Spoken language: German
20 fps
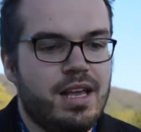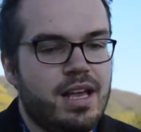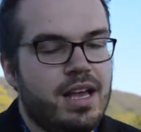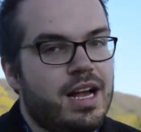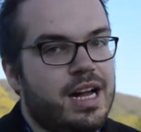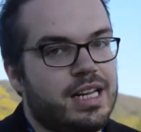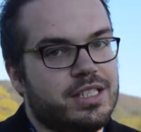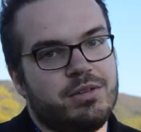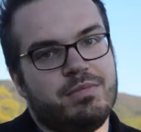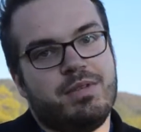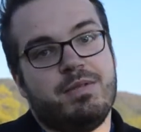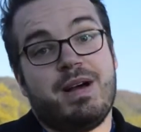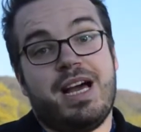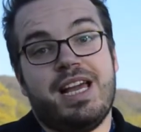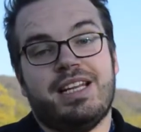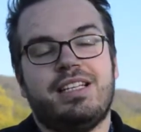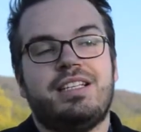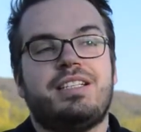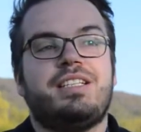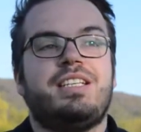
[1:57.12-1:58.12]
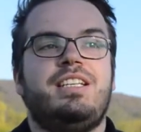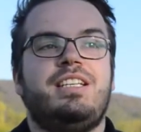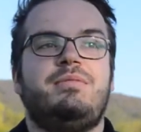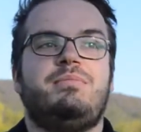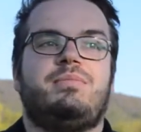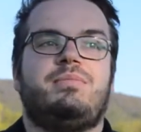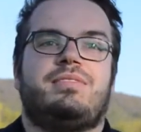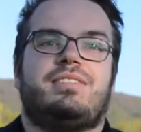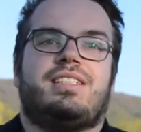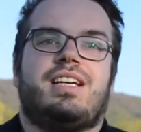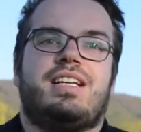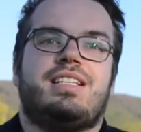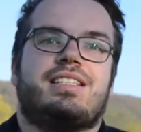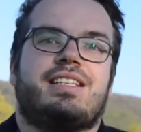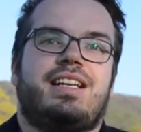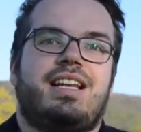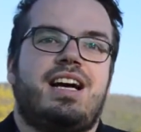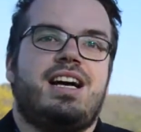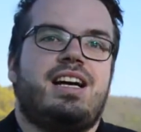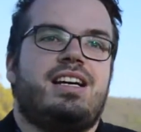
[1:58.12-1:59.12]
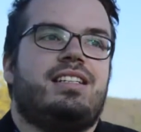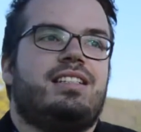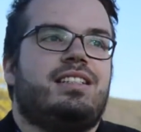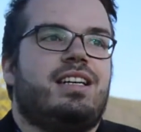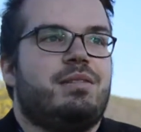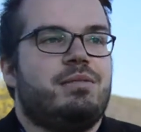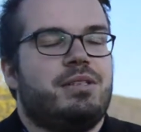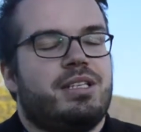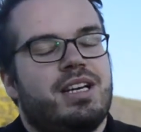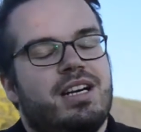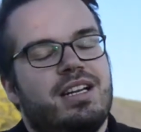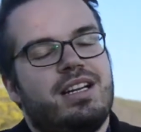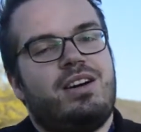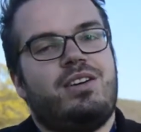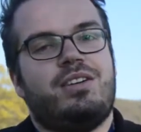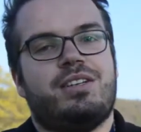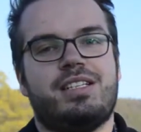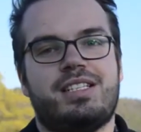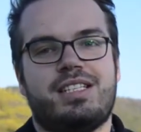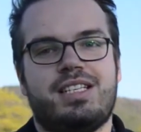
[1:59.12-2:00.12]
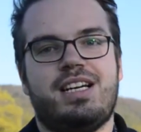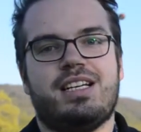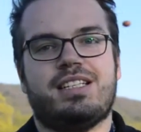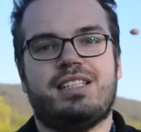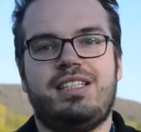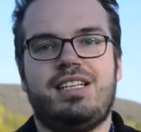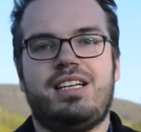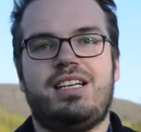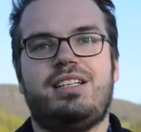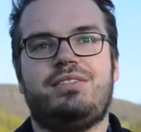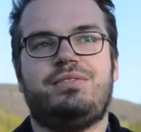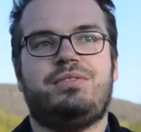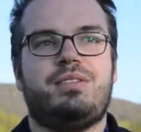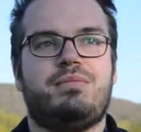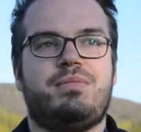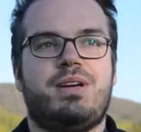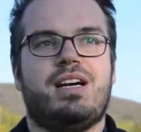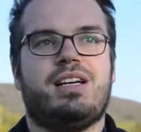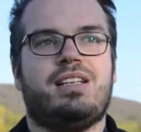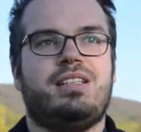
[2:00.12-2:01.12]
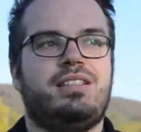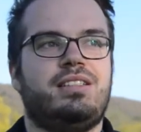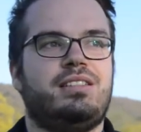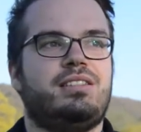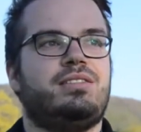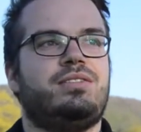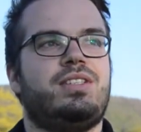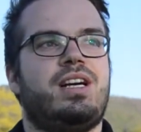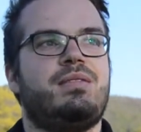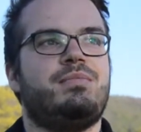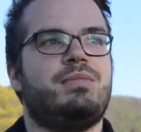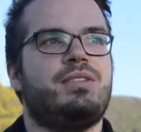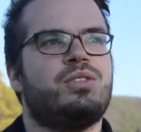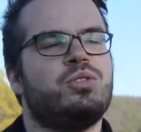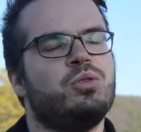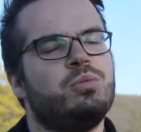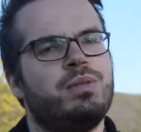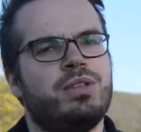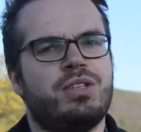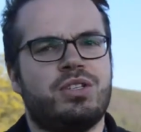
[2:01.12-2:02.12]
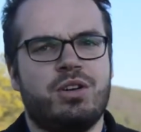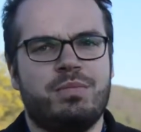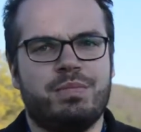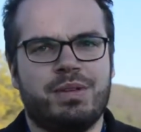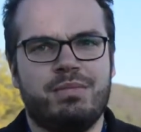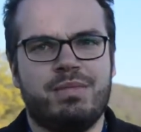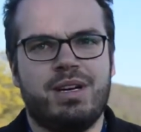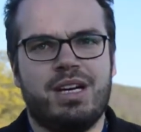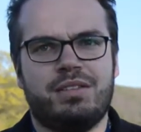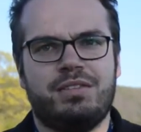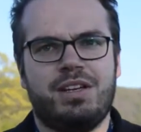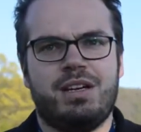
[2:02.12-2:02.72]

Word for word: Also beim eigenen Team, ganz klar, habe ich gerade auch gesagt, ne, wir, machen, wir haben einen super Job gemacht, wir